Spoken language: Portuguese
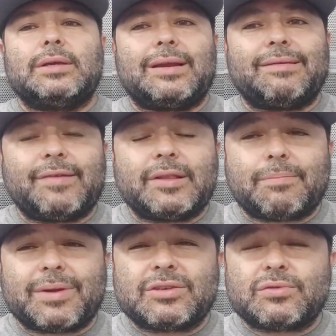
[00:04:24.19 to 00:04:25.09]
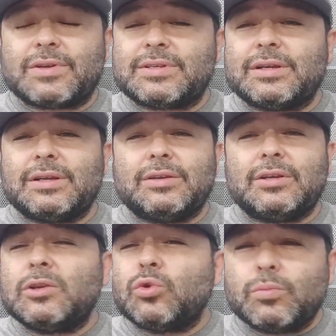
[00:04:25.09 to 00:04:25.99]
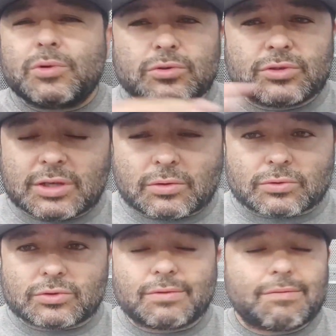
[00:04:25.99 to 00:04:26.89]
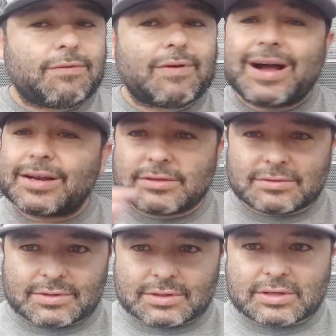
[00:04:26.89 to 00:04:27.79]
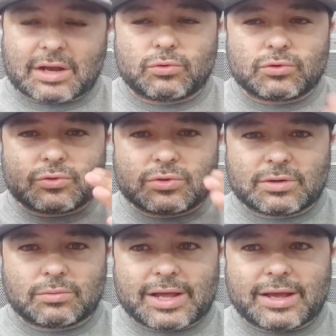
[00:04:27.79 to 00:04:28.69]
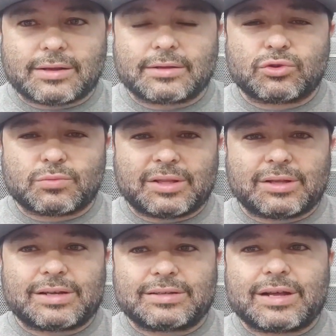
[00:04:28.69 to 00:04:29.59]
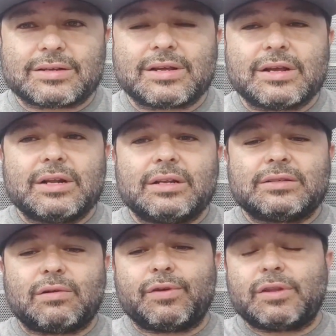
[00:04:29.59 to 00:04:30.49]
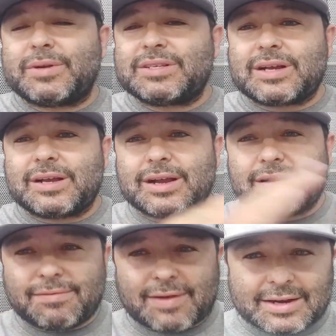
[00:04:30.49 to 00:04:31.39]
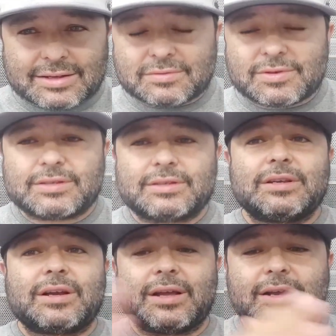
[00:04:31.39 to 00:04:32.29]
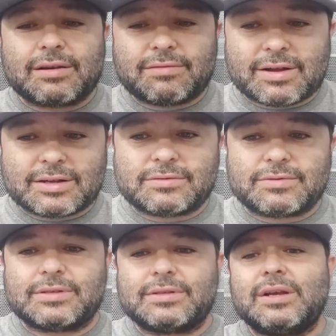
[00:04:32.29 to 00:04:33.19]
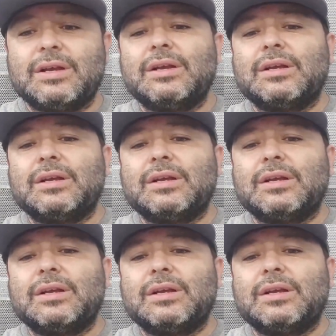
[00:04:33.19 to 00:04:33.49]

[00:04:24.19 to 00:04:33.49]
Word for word: E ela é feita para isso fazer inúmeros ciclos, várias vezes. A construção dela e os materiais delas são feitos para descarregar várias vezes e carregar várias vezes.